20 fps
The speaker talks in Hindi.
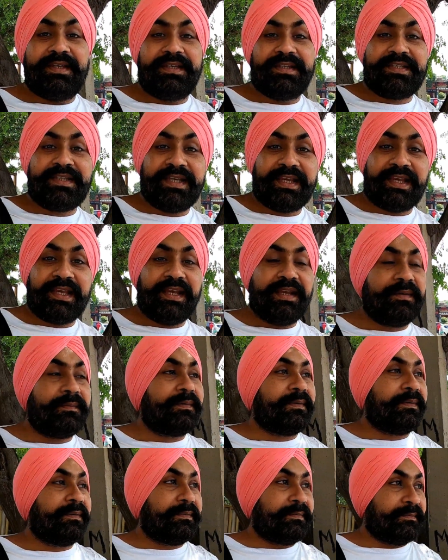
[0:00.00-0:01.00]
इससे क्या
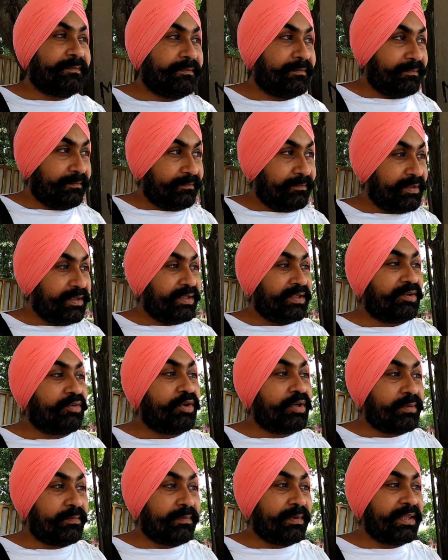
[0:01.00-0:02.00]
है भी
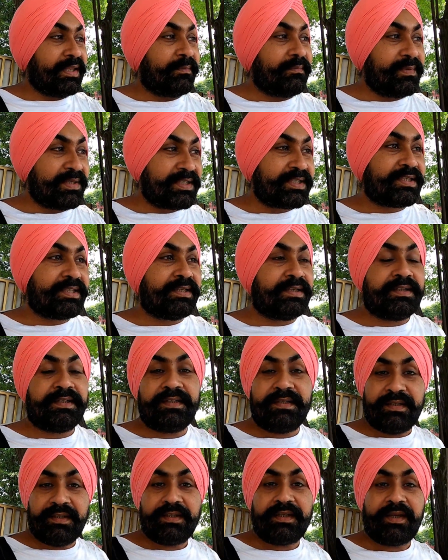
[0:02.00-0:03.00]
कोई बंदा मिस
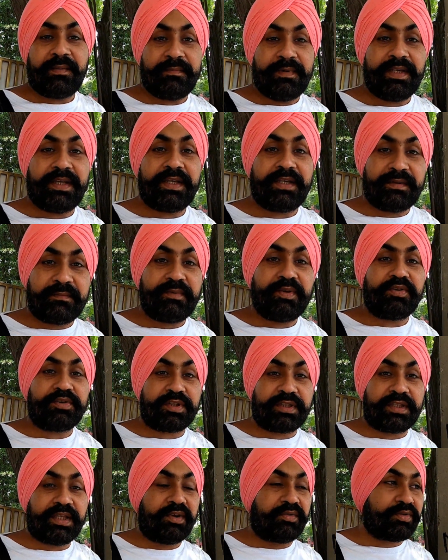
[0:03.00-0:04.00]
कम्युनिकेट भी हो
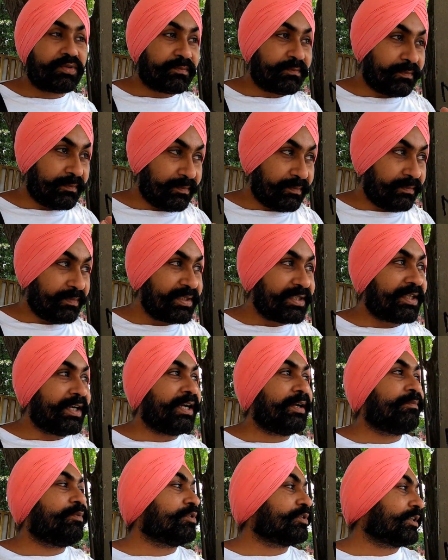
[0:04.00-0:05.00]
सकता है कुछ मिस
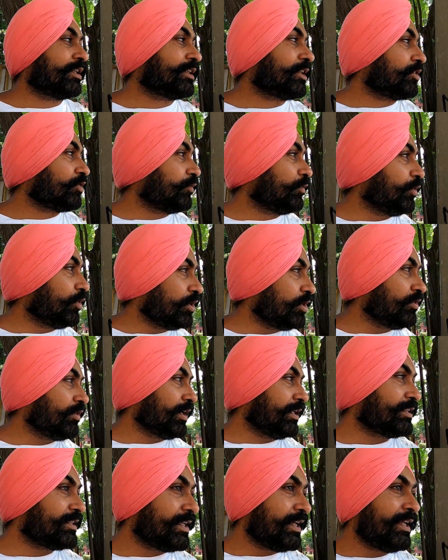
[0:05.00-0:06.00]
गाइड भी हो सकता है तो वो नहीं
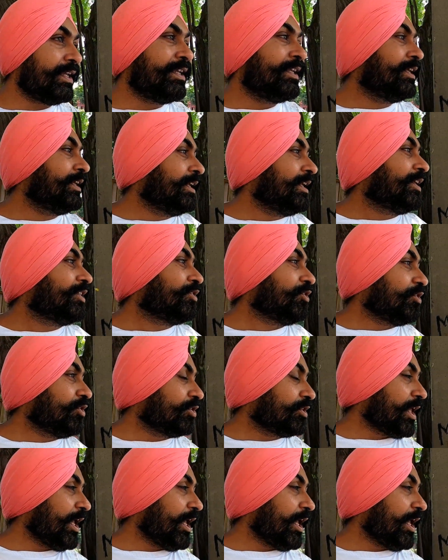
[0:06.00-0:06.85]
होना चाहिए तो